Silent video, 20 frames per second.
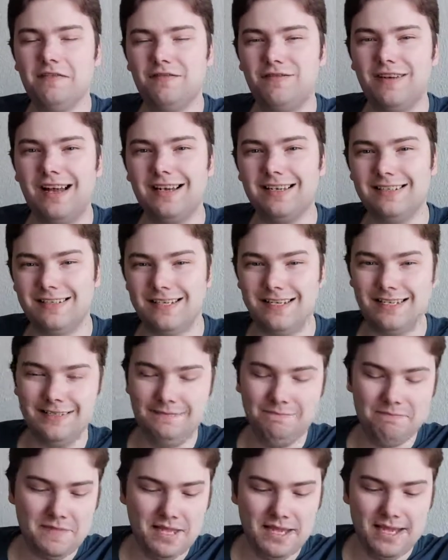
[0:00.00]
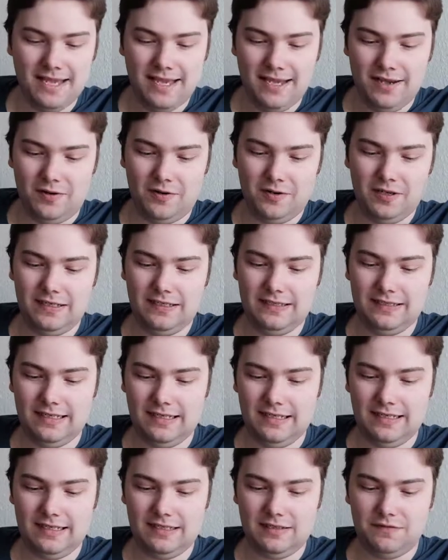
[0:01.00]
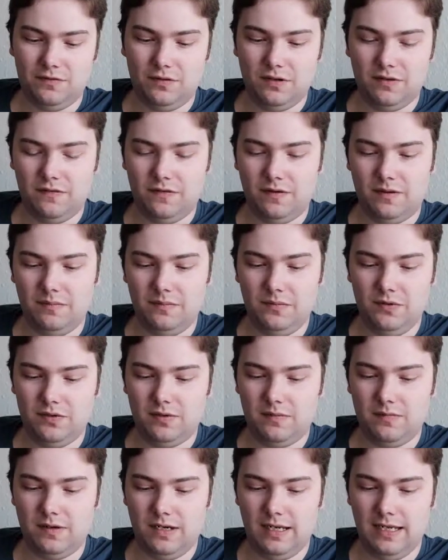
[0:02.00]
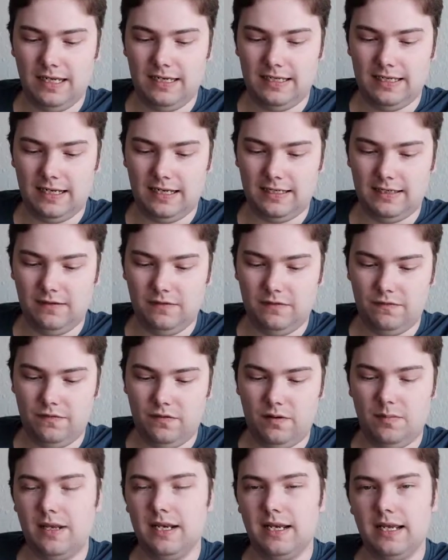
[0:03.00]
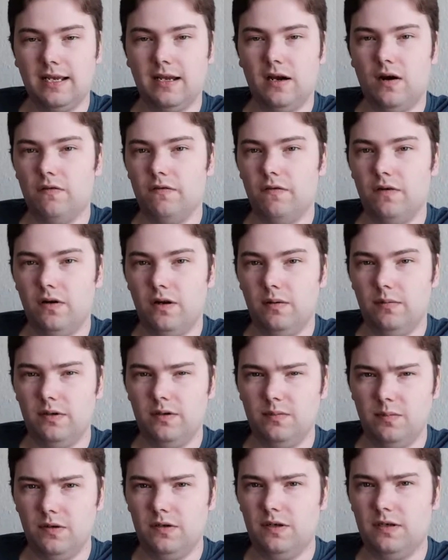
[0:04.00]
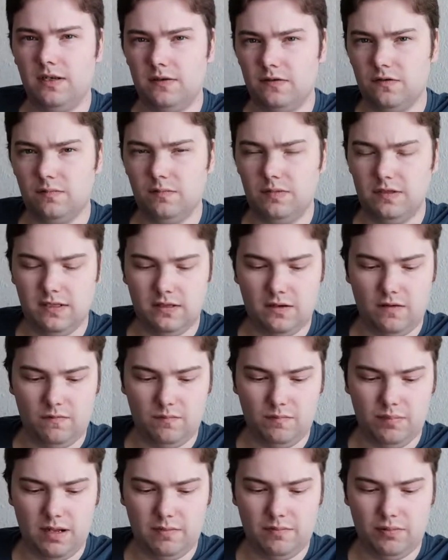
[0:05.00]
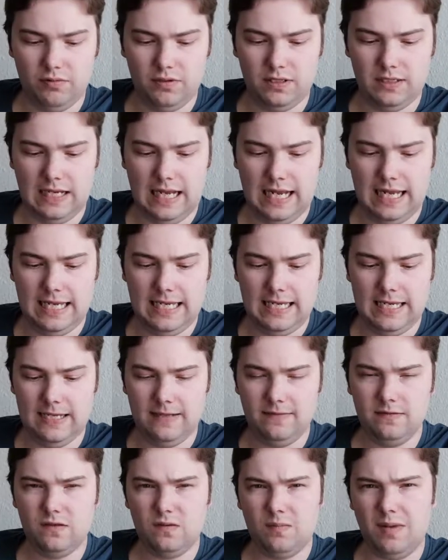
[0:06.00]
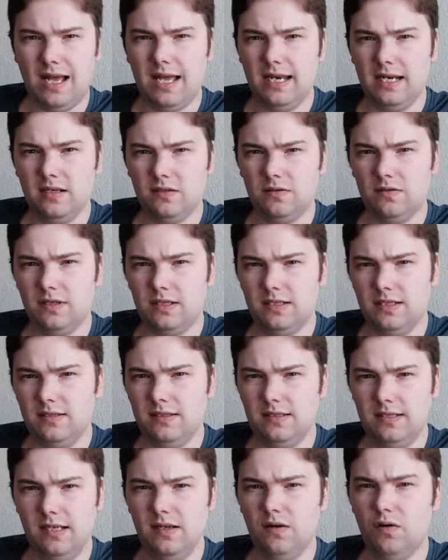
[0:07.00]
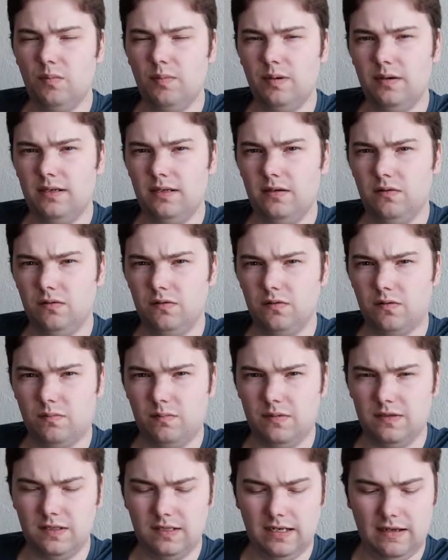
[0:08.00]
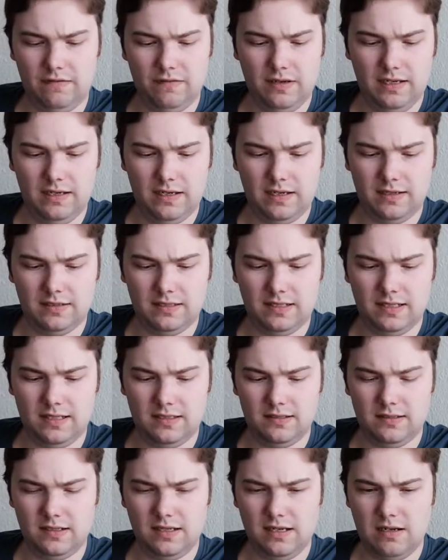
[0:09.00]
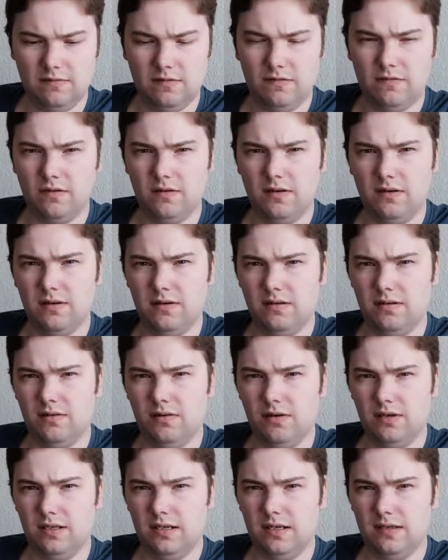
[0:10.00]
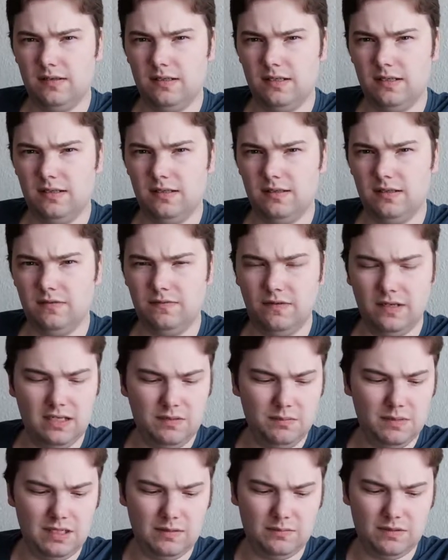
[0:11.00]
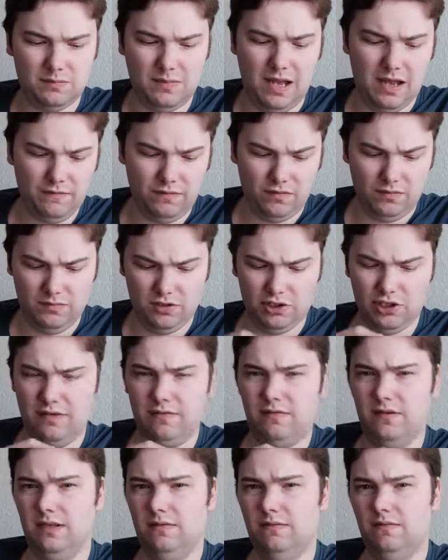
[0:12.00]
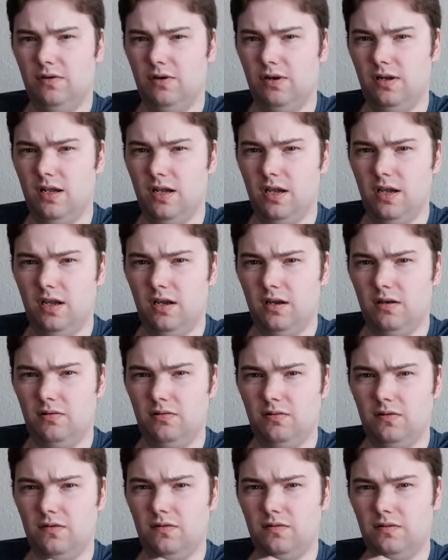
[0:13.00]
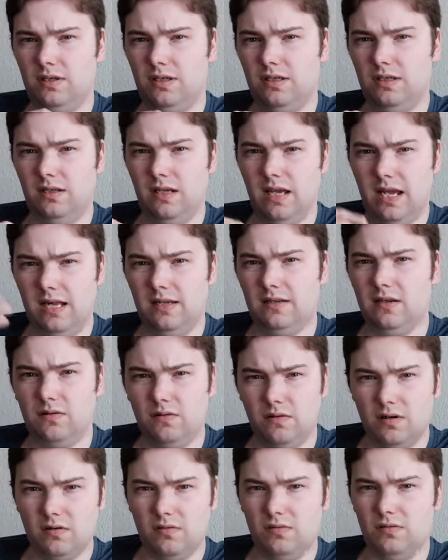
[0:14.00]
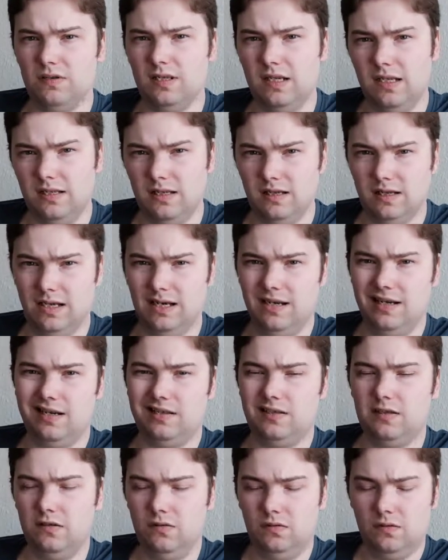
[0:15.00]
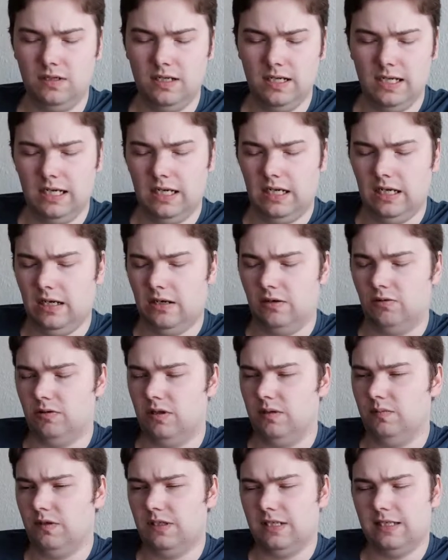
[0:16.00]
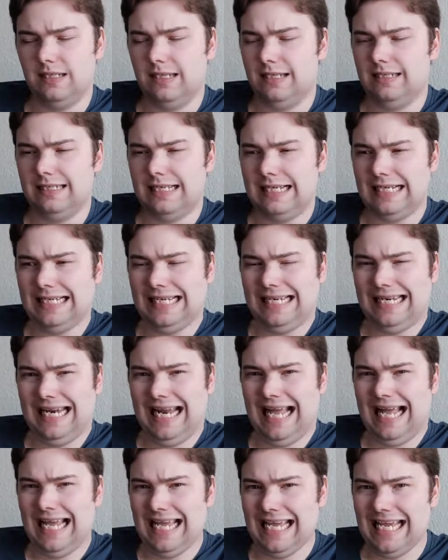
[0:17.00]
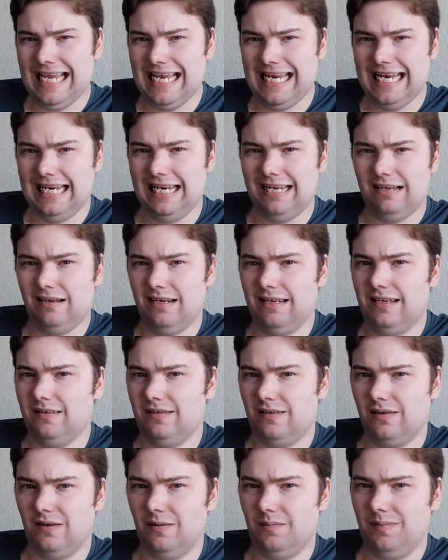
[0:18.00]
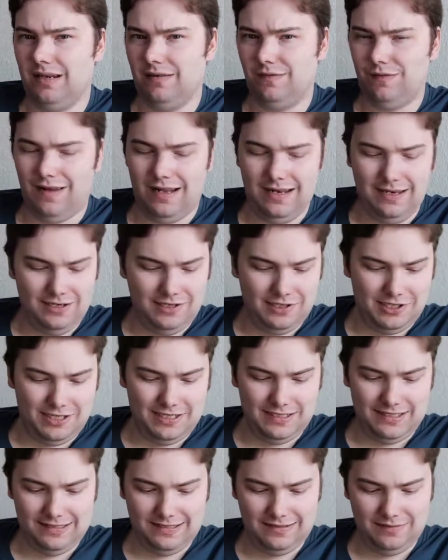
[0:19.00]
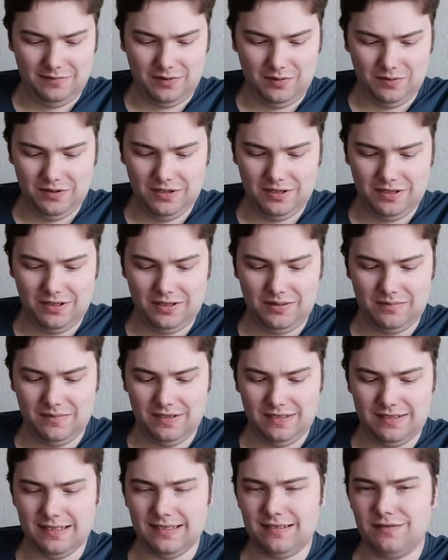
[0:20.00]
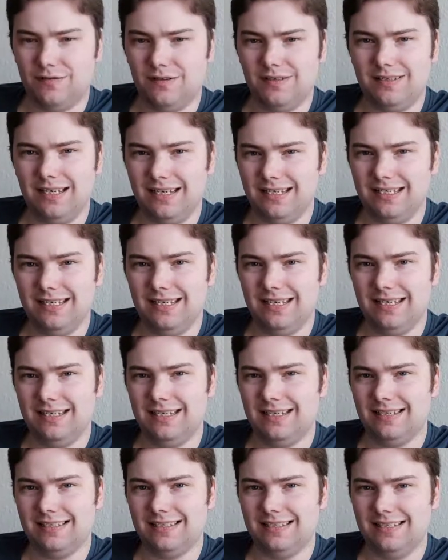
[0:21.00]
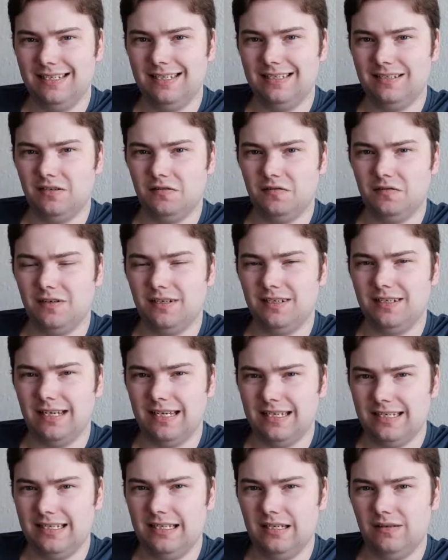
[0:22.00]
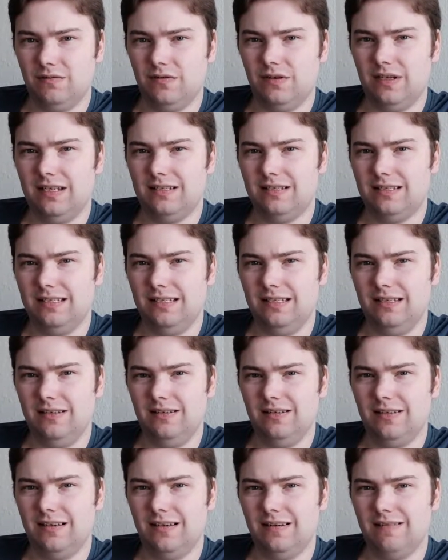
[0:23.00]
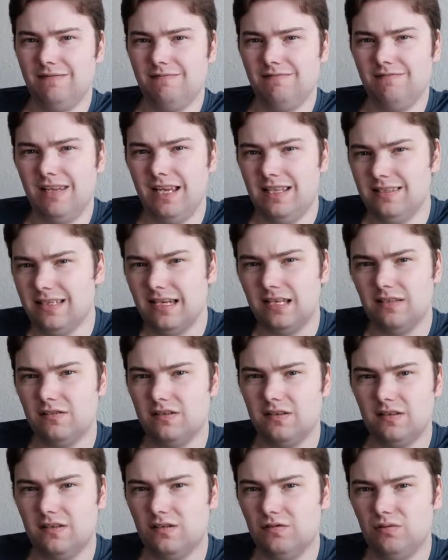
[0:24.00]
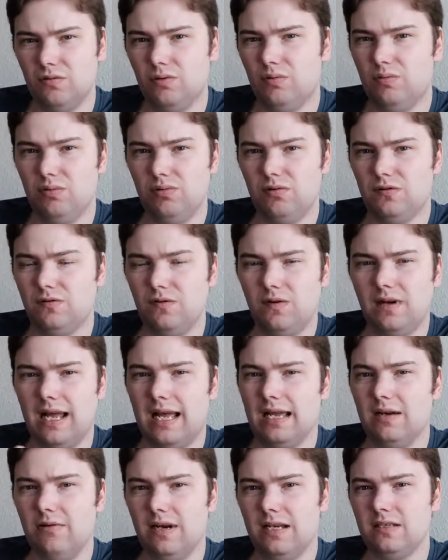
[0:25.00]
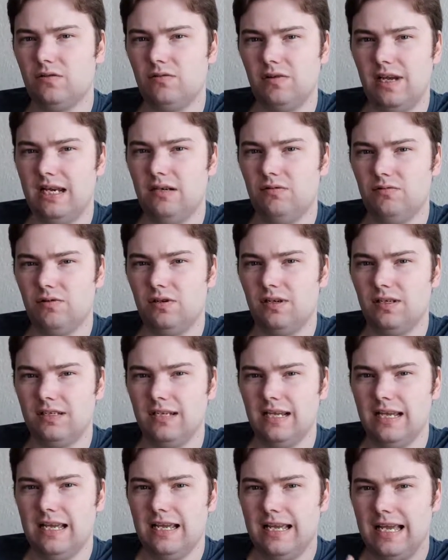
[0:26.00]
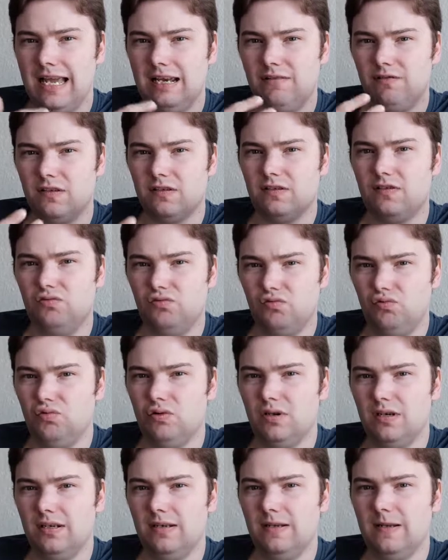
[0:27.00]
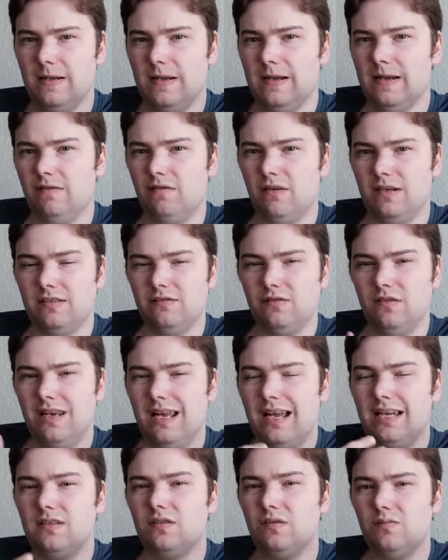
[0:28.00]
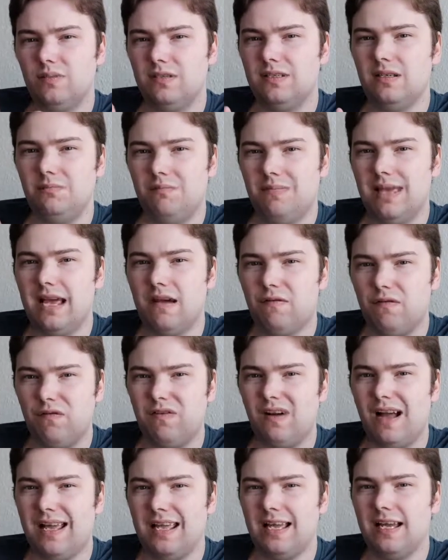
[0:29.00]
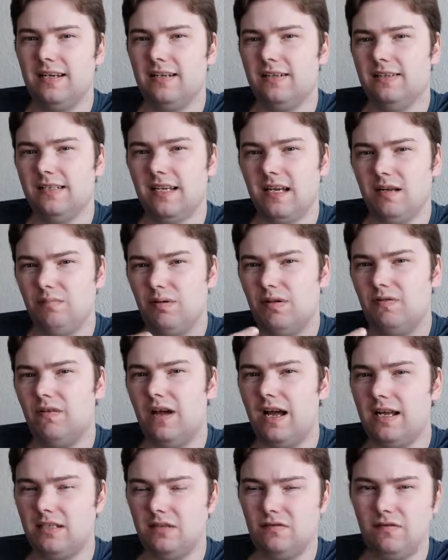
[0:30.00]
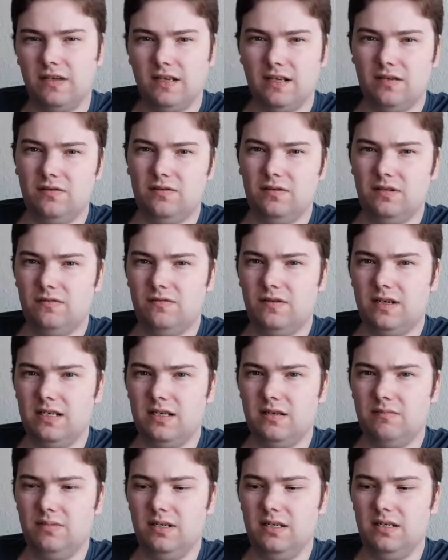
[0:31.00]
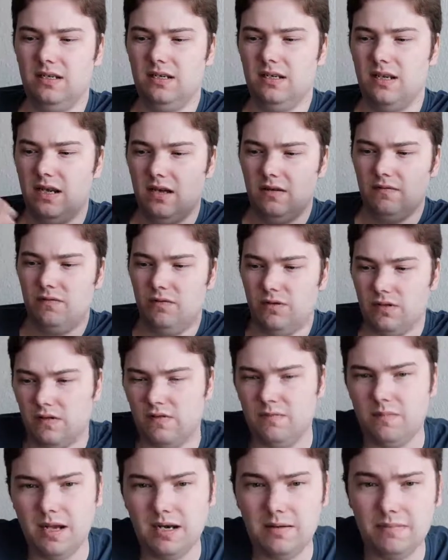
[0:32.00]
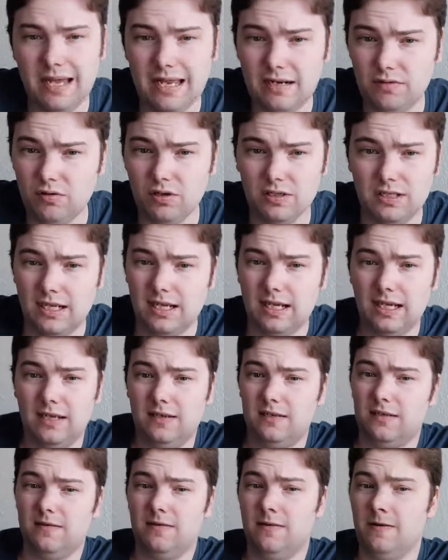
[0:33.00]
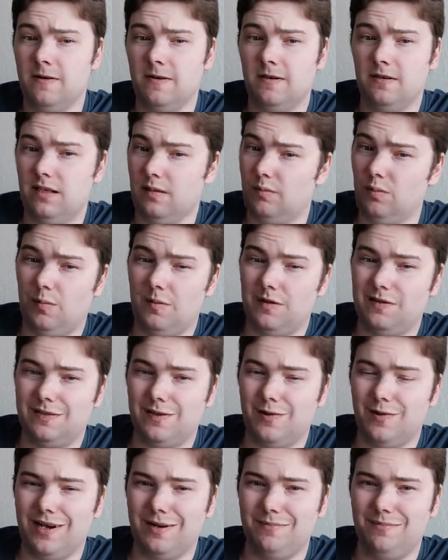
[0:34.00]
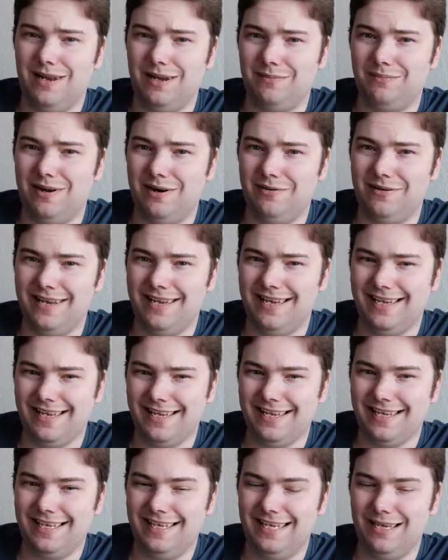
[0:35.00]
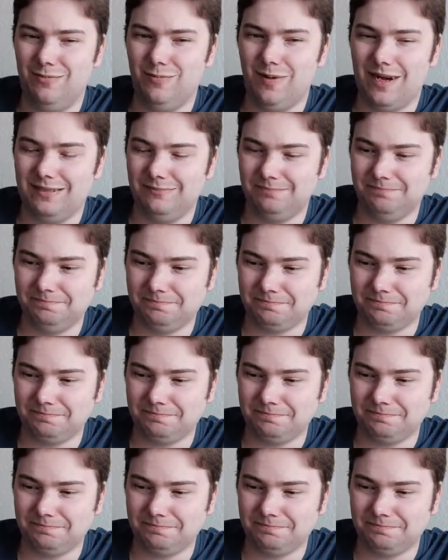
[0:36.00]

Fragezeichen. Und äh, das wurde vom YouTube-Kollegen Daniel Furmanek aufgenommen. Und ich möchte jetzt so ein bisschen auf ein paar Punkte eingehen. Zum einen natürlich die Zielgruppe, die du so ein bisschen erwähnt hast. Da hast du ja irgendwie von äh, Leuten erzählt, die sich wenig mit ihrem Smartphone beschäftigen wollen. Und so die Eltern- oder Großelterngeneration. Und ich muss ganz ehrlich sagen, nein, da liegst du komplett falsch. Das ist im Grunde genommen, ist das für Technikinteressierte, für Technikfreaks, die äh, jenseits des Duopols von iOS und Android etwas suchen, was vielleicht so ein bisschen mehr Freiheit in Sachen Privatsphäre und so weiter bietet, wo ich auf meinem Android-Gerät, ich habe übrigens auch ein BlackBerry Key One,